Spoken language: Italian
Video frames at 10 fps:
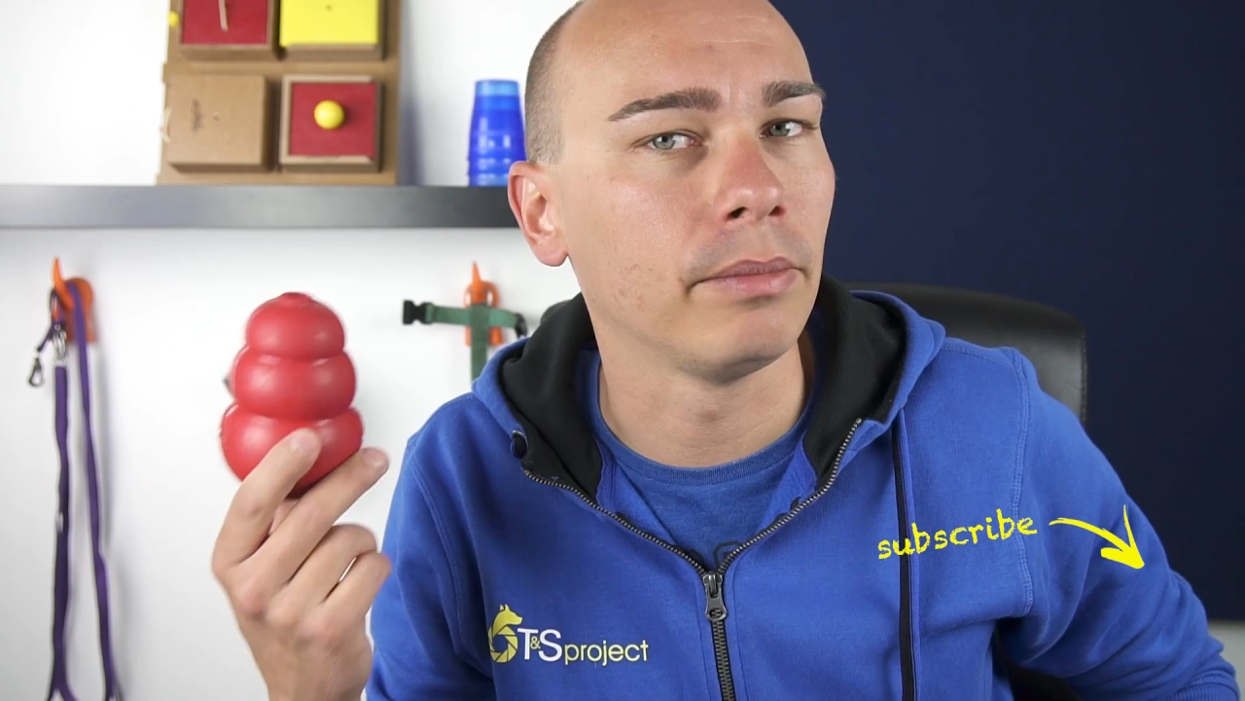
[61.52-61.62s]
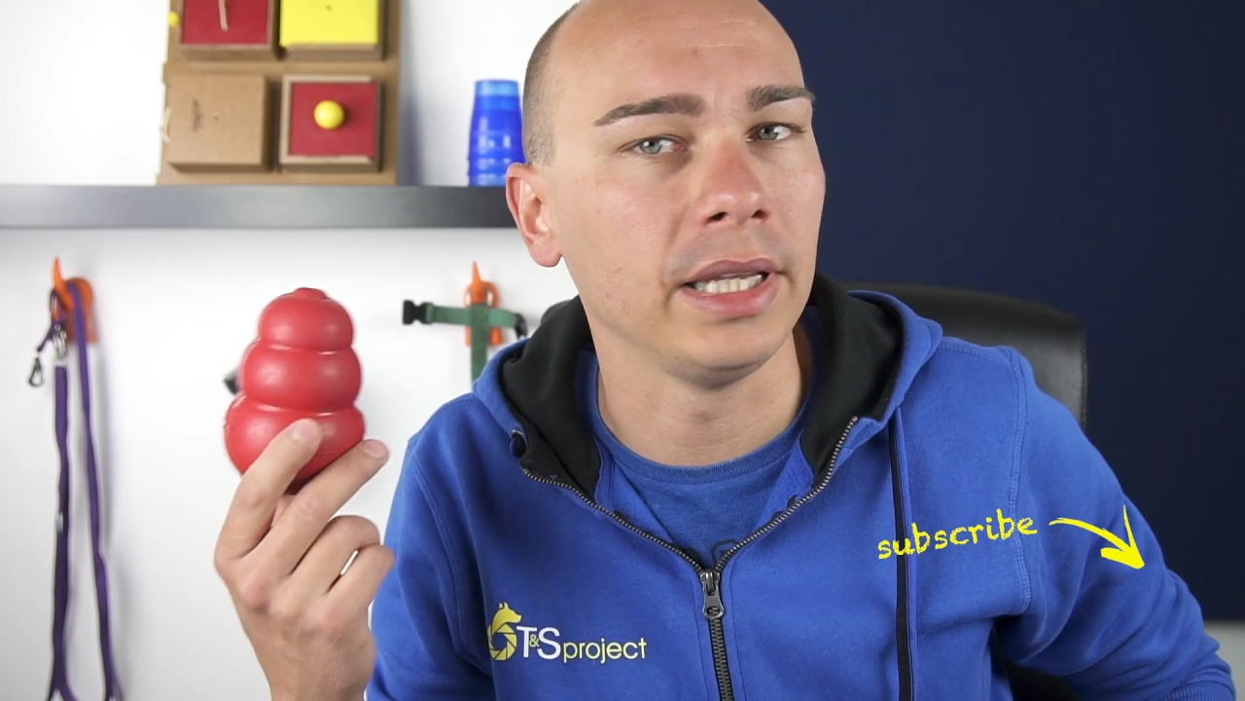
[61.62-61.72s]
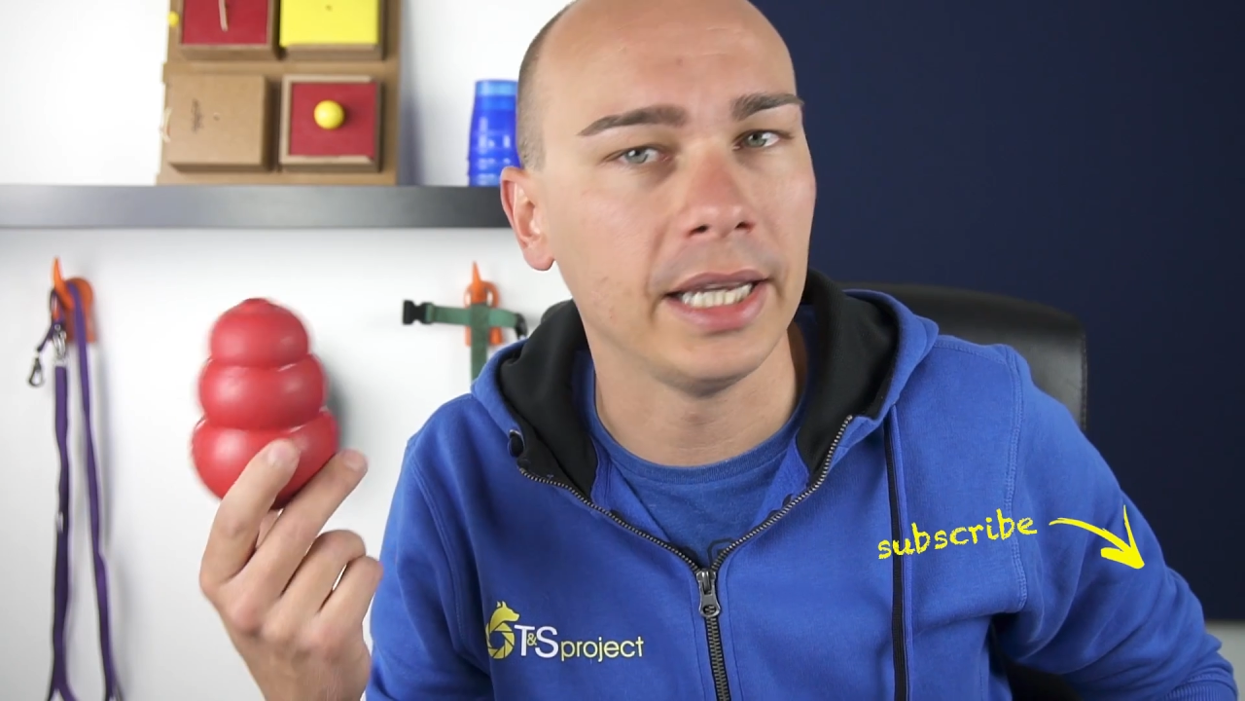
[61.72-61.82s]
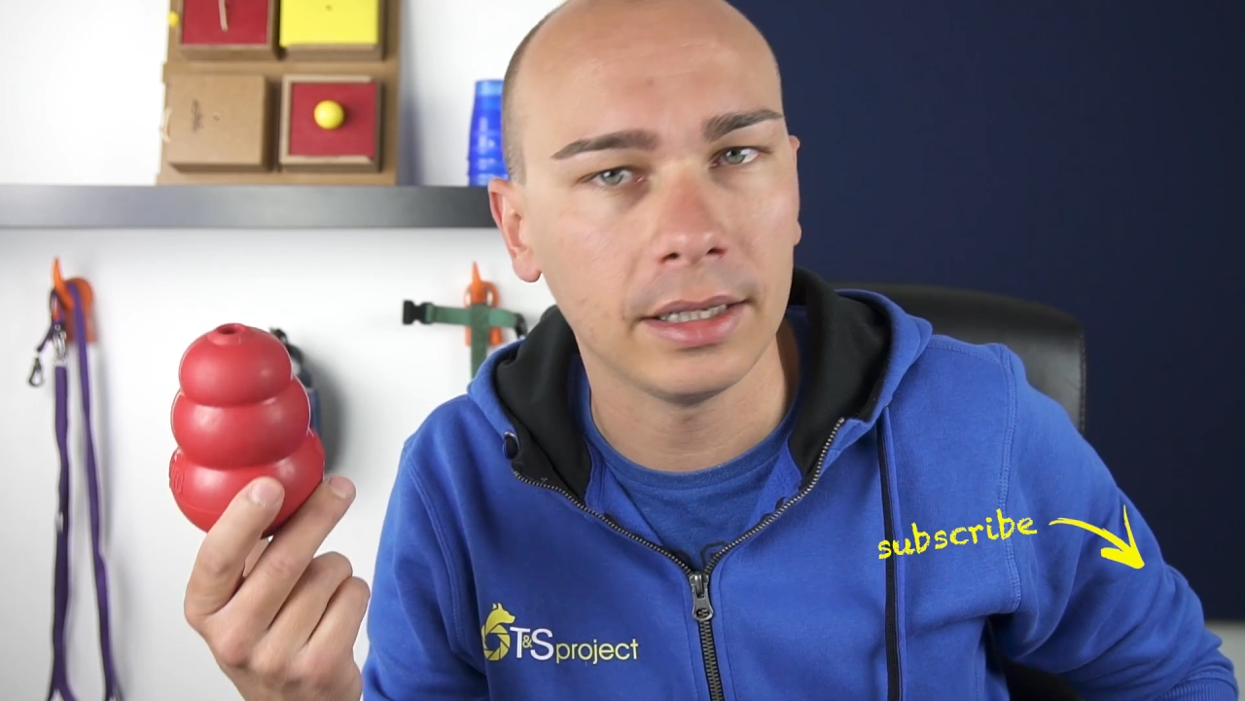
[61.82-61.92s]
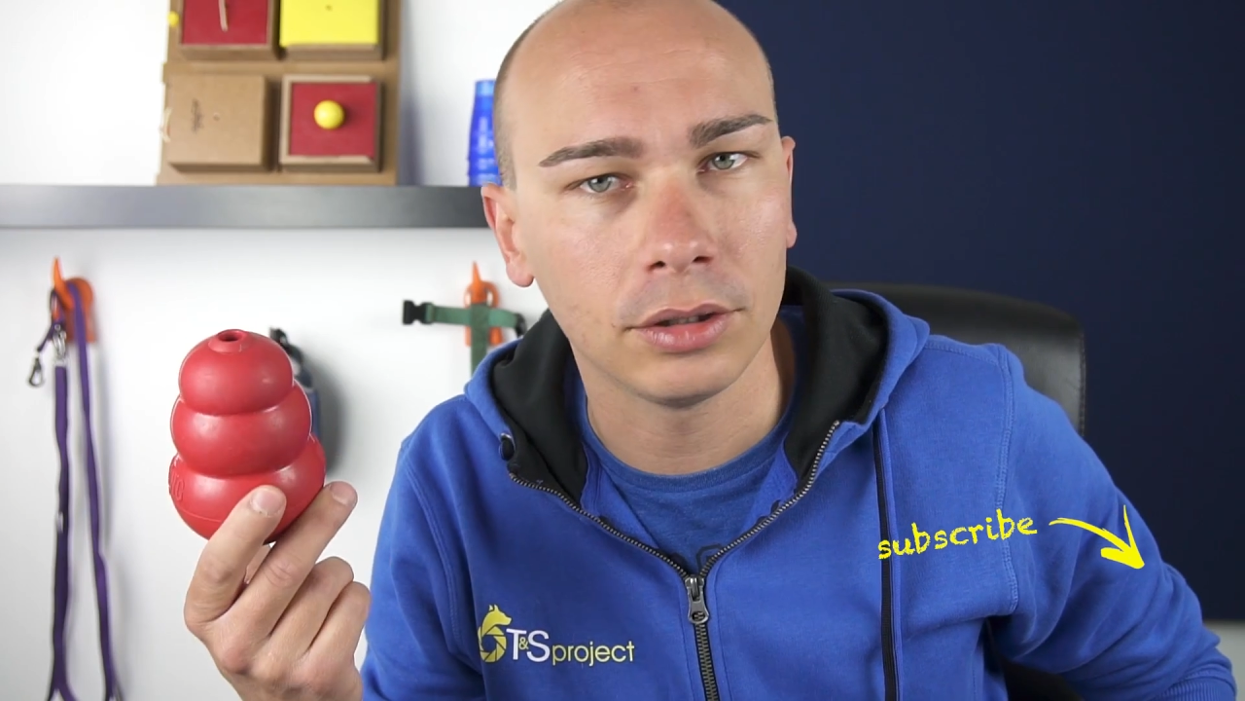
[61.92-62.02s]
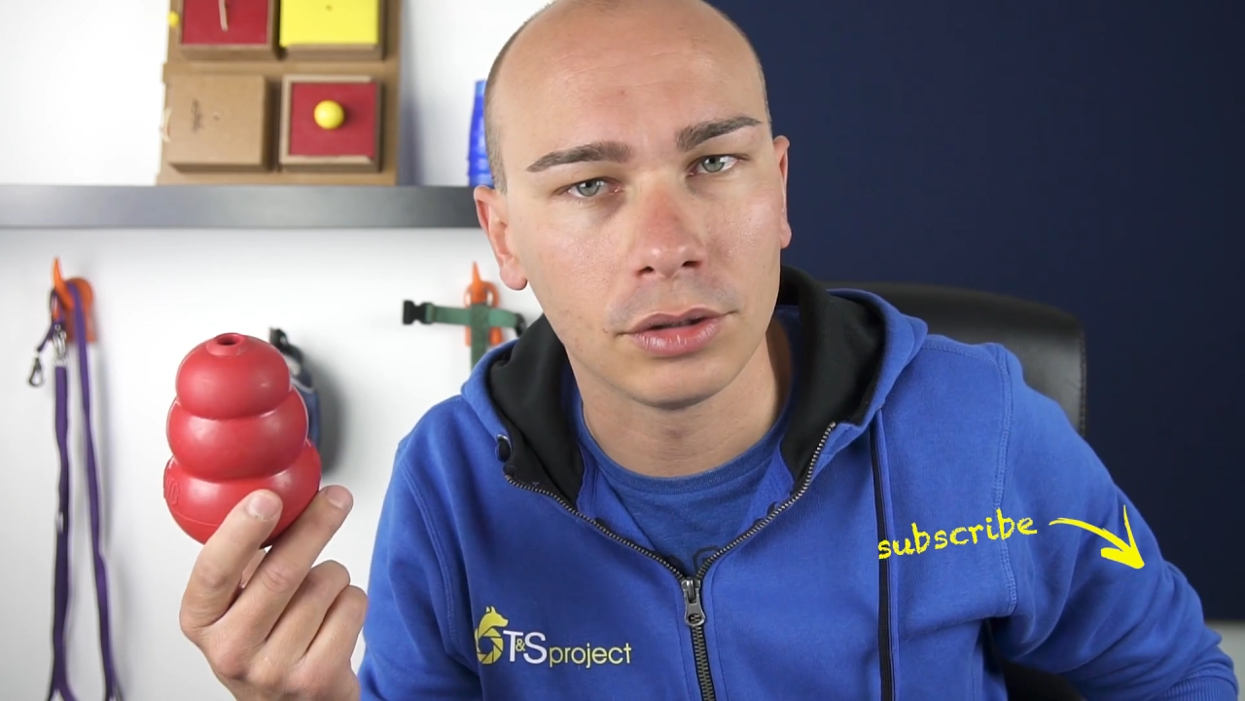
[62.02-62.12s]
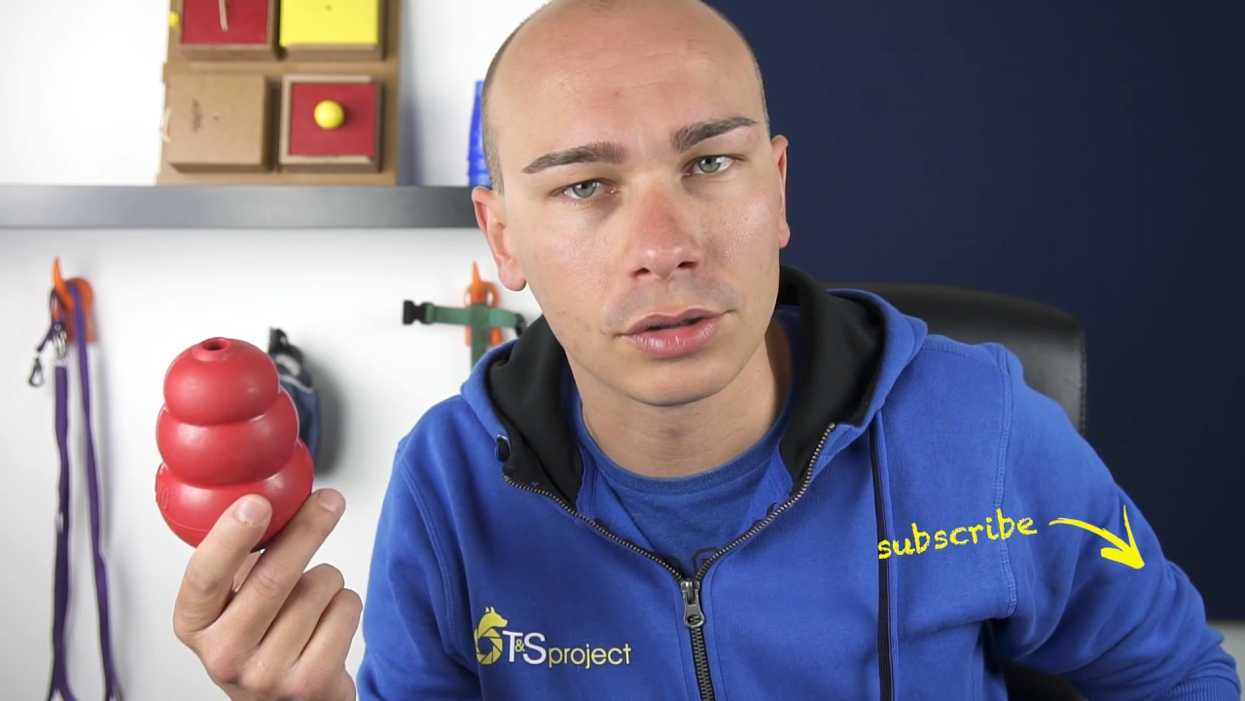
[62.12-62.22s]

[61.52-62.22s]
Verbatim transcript: impegnato il